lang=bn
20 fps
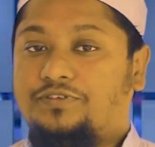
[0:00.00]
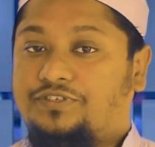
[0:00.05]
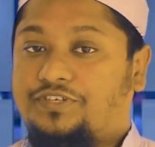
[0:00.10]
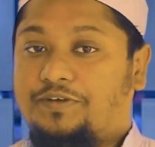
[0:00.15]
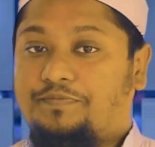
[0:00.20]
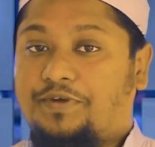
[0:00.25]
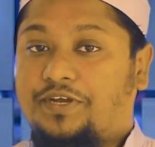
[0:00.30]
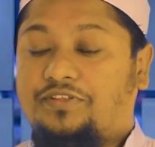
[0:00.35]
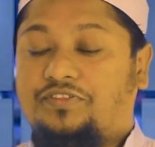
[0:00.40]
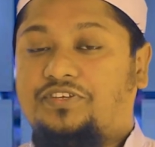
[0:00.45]

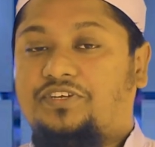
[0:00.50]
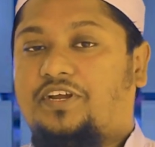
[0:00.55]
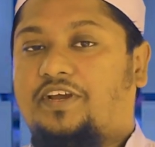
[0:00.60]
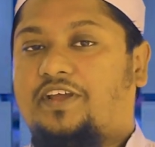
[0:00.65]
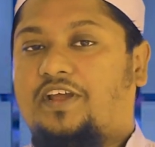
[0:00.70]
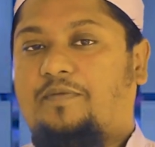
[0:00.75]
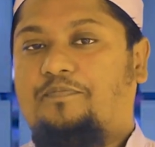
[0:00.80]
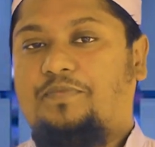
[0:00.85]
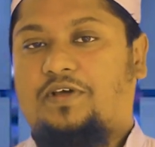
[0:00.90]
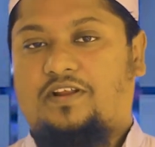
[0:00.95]
যে
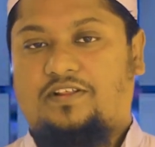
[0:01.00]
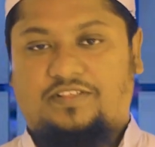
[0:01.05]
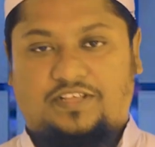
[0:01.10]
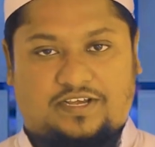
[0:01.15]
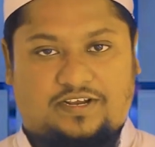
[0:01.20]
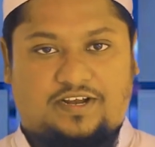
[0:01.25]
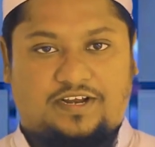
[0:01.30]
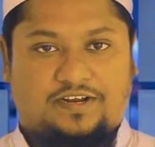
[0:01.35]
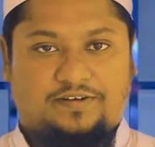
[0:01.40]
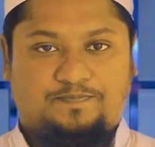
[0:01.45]
ব্যক্তিটাকে আপনারা
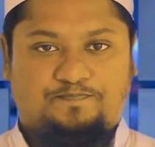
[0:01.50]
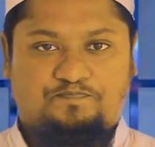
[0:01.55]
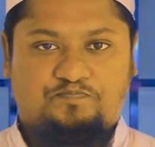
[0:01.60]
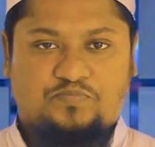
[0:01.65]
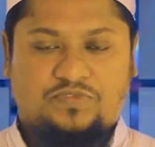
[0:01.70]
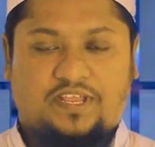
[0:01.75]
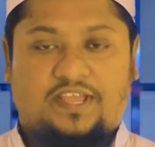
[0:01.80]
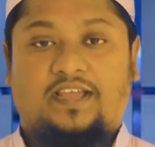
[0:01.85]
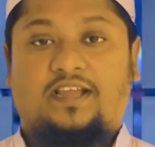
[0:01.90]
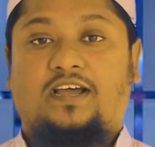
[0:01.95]
দেখলেন
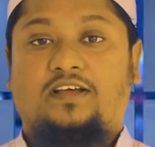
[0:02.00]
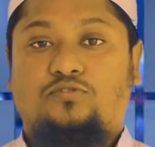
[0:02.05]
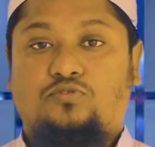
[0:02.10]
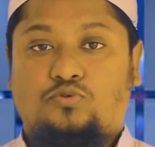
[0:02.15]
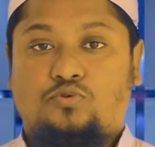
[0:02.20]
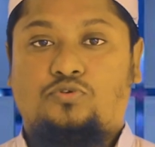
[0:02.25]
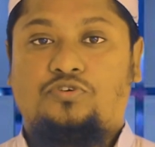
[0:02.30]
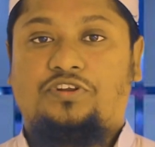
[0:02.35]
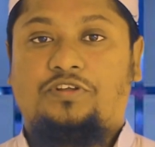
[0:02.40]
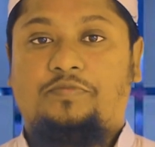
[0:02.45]

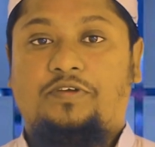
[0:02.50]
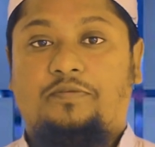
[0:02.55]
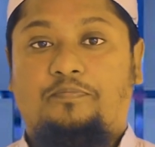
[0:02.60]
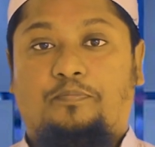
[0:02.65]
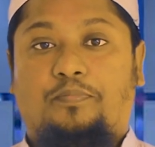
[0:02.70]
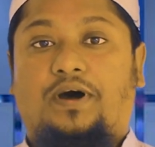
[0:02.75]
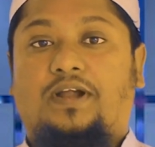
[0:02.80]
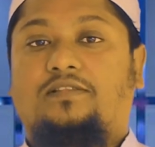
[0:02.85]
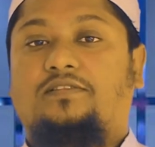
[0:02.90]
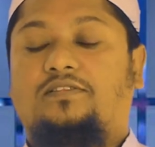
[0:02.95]
একাত্তর টিভির
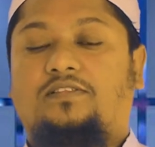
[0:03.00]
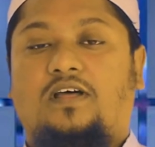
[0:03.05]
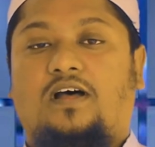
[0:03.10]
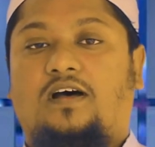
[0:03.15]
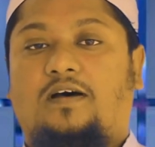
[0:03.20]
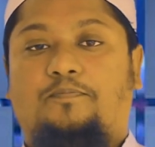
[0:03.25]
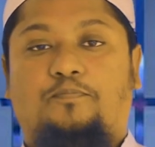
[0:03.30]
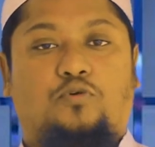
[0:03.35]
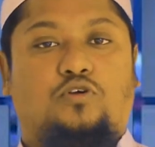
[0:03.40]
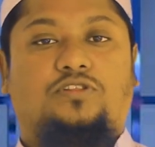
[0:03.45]
বার্তা
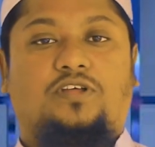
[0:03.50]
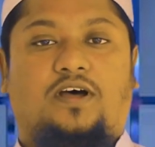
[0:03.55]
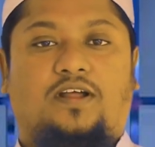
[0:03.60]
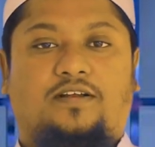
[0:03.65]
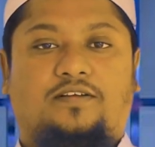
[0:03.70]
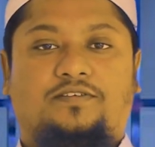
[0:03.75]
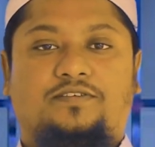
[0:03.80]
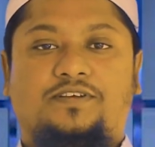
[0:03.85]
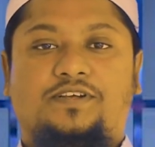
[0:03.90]
প্রধান